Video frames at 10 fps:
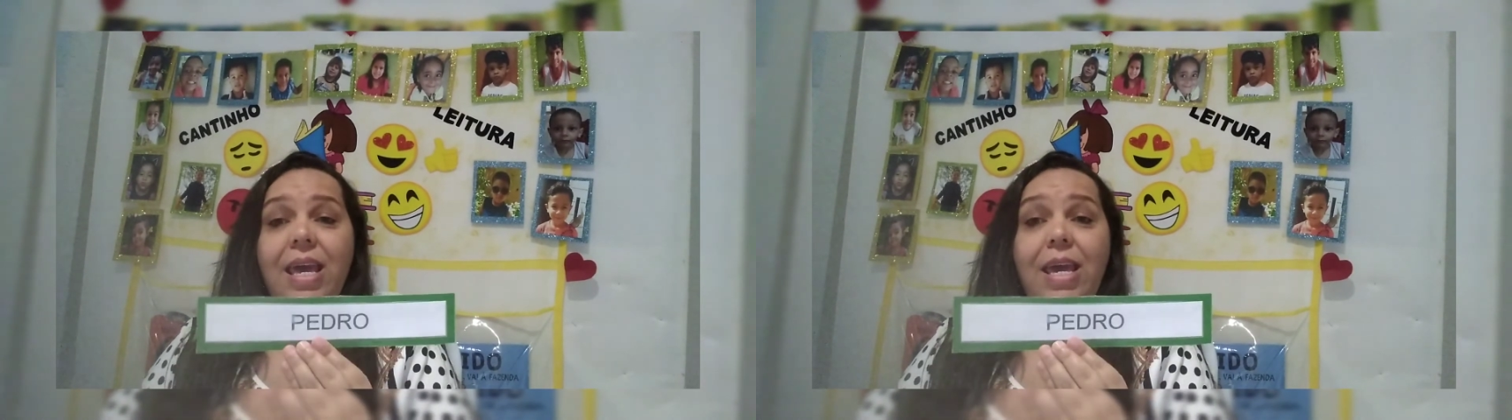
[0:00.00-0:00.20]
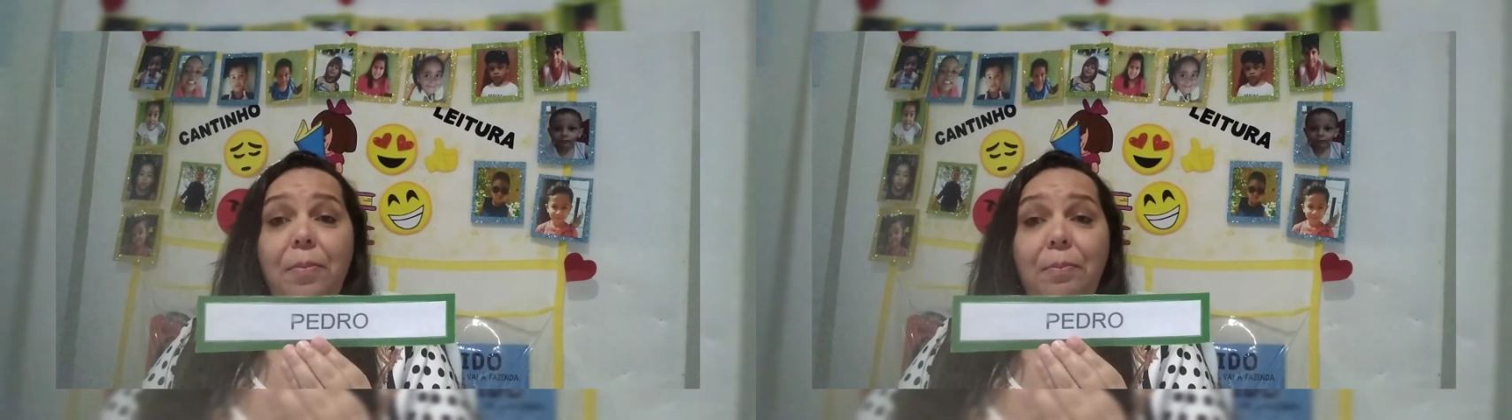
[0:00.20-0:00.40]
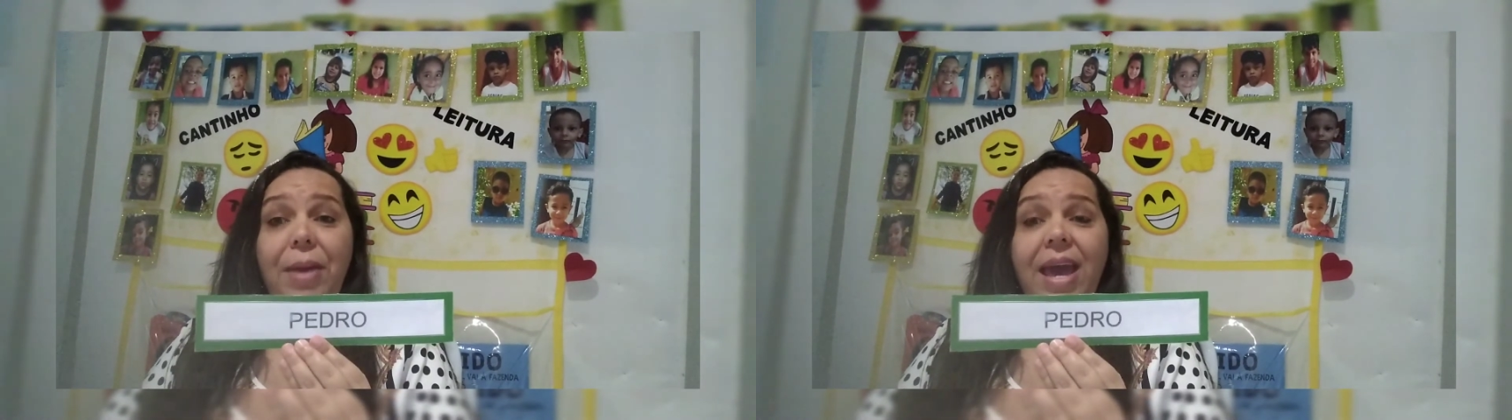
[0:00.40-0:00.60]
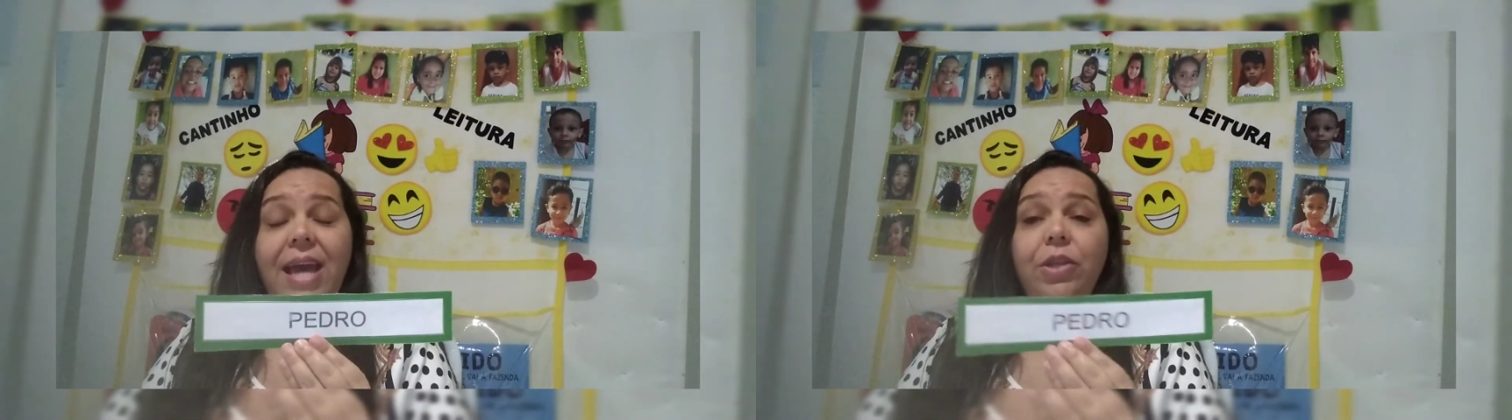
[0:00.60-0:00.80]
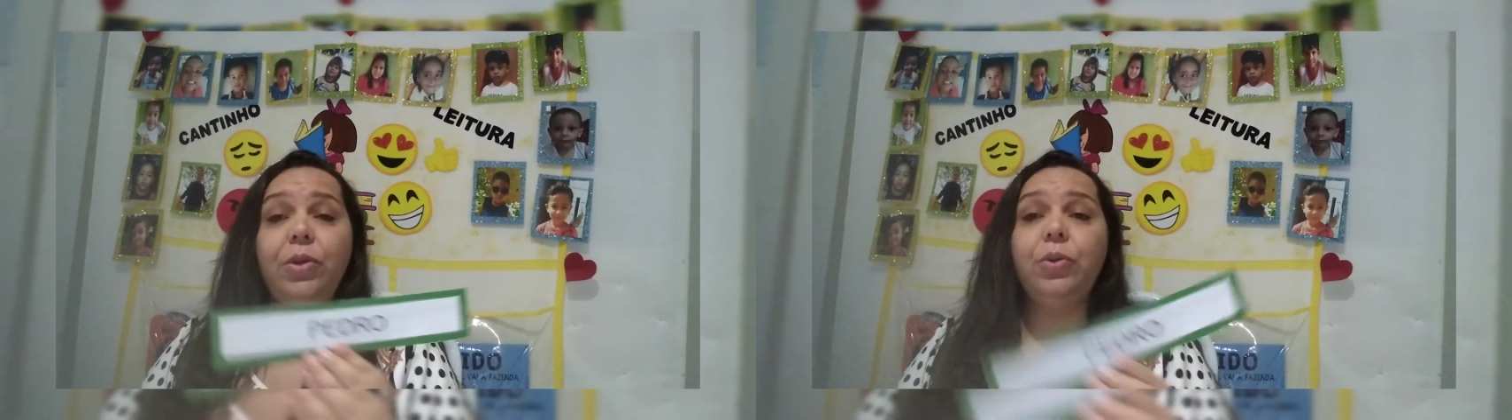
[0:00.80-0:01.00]
e
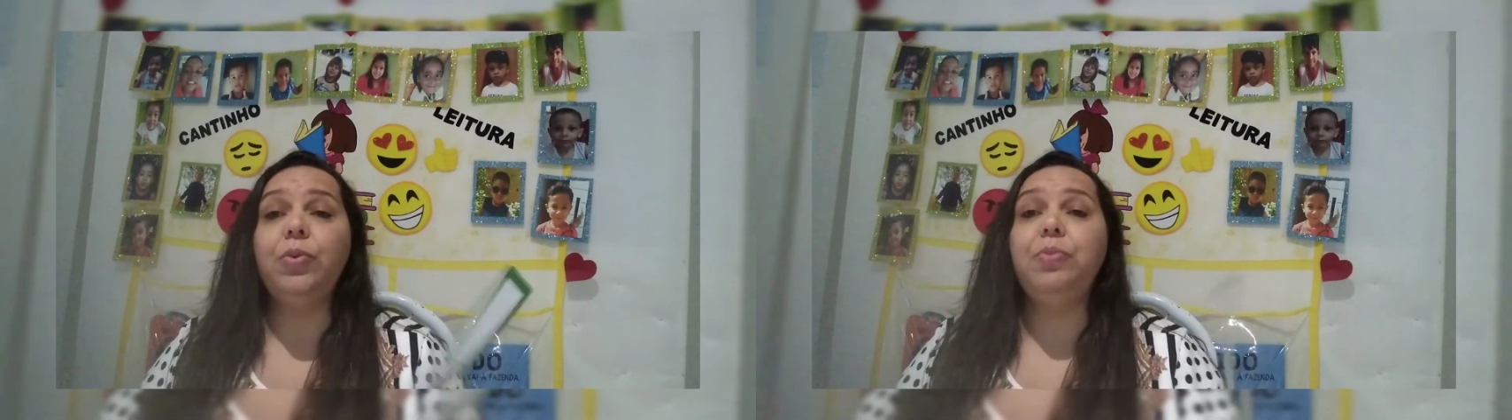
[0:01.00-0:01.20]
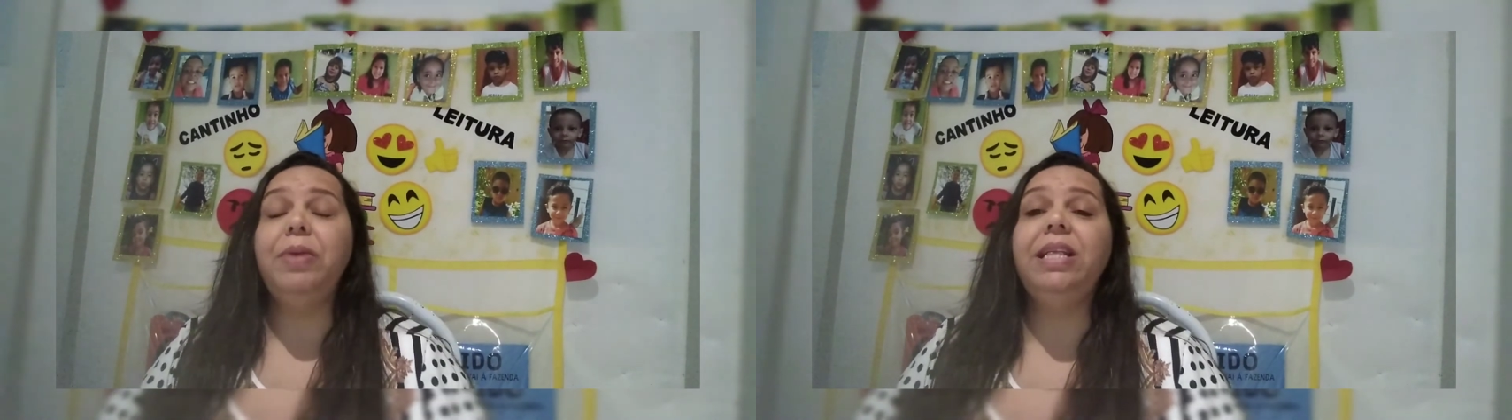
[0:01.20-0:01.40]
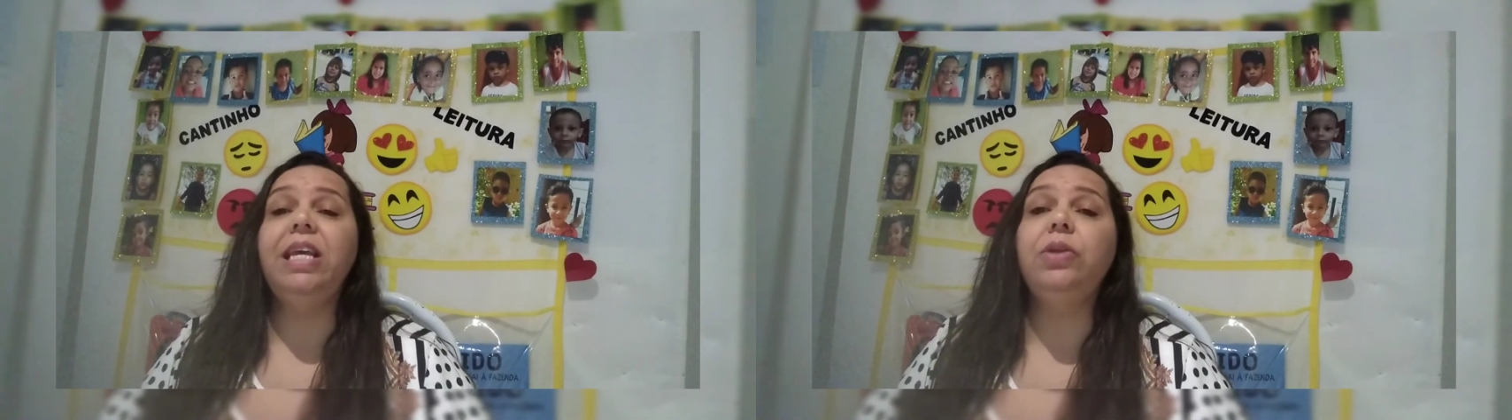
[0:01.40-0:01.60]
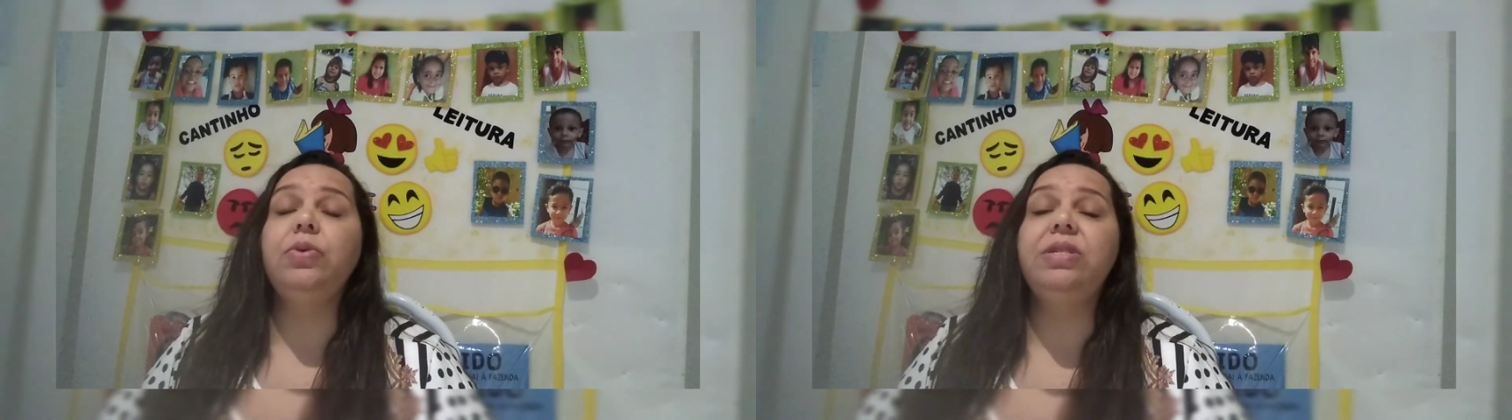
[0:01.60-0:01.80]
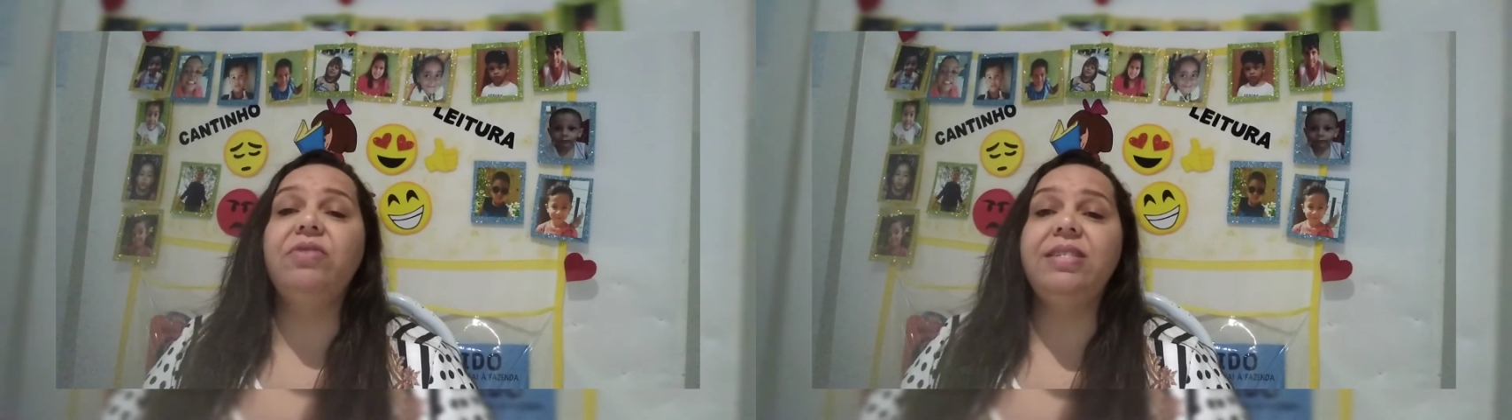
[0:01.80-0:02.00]
Pedro.
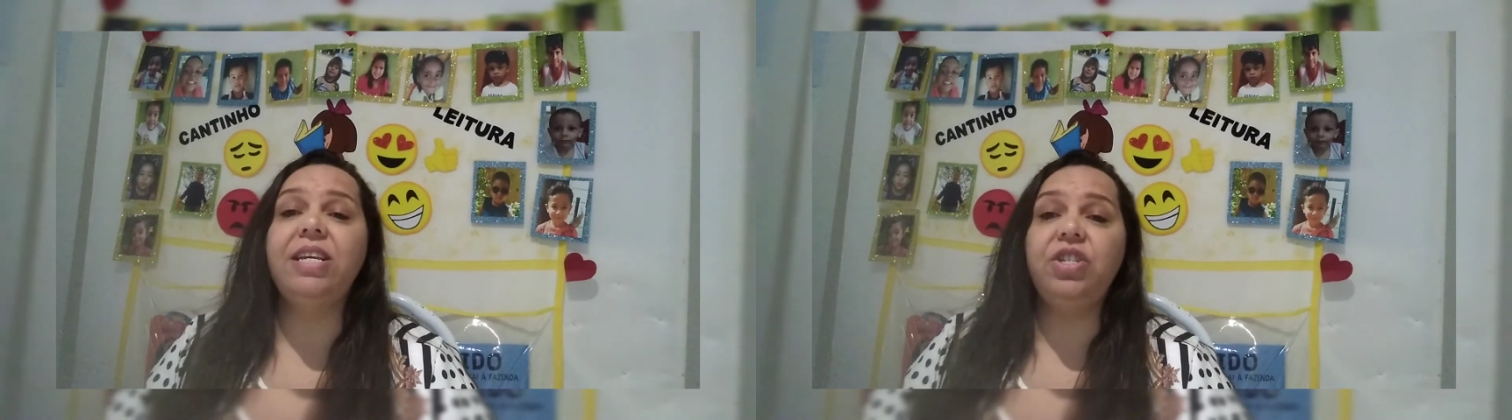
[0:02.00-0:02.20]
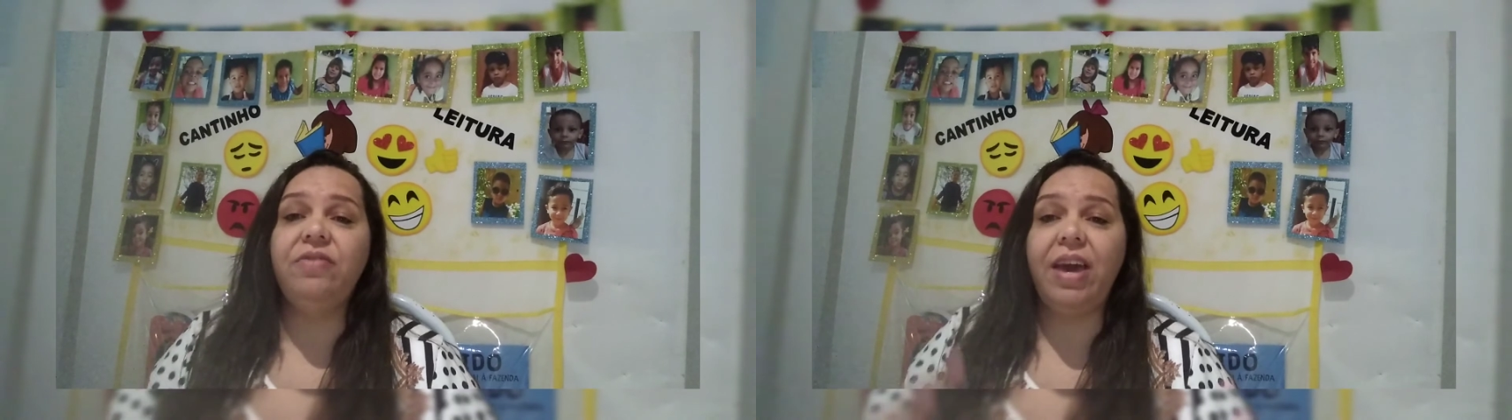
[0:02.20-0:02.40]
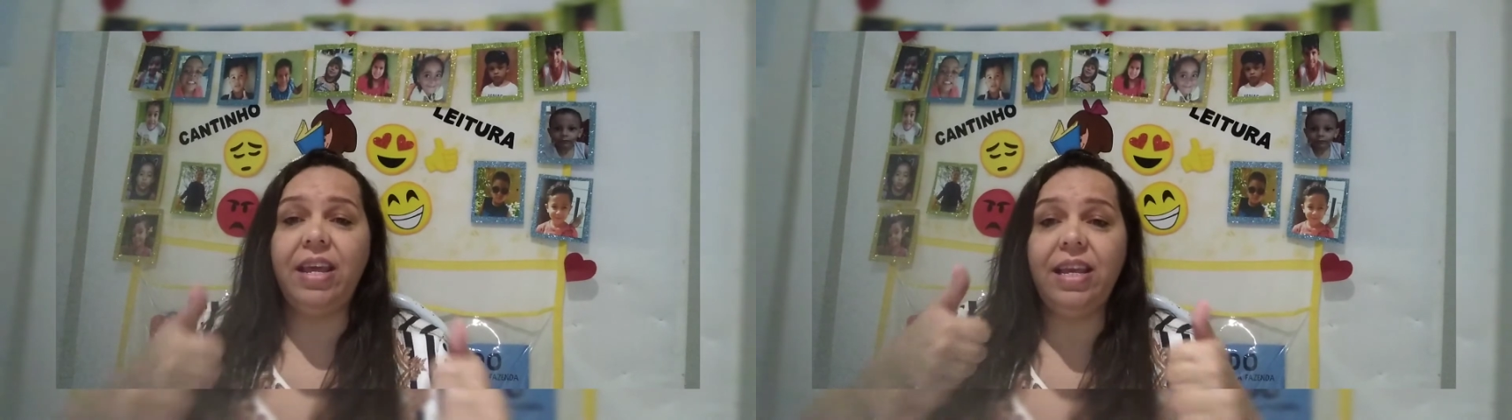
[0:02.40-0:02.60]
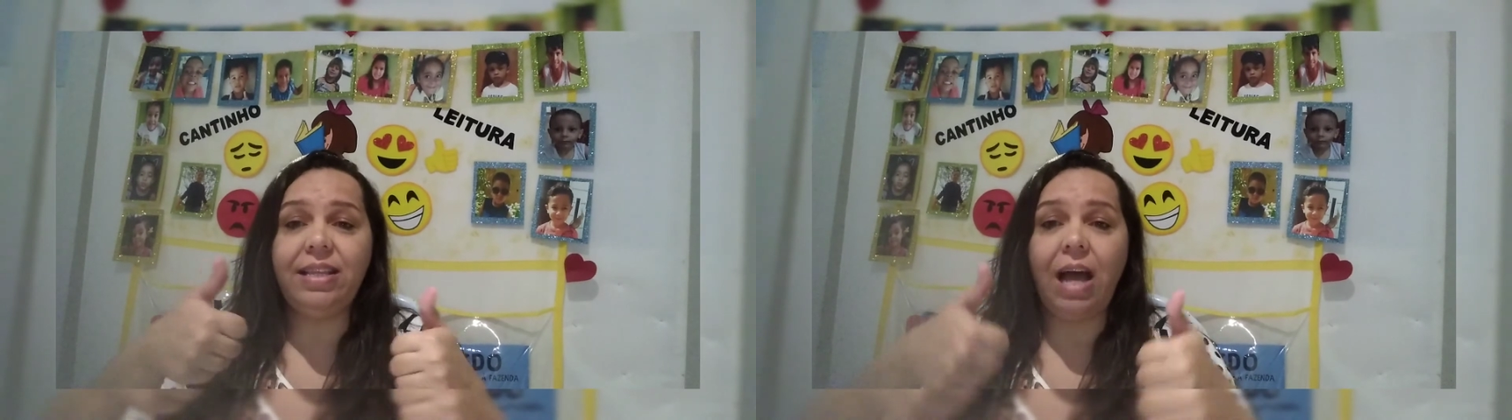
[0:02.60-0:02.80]
Menino, se vocês estiverem aí,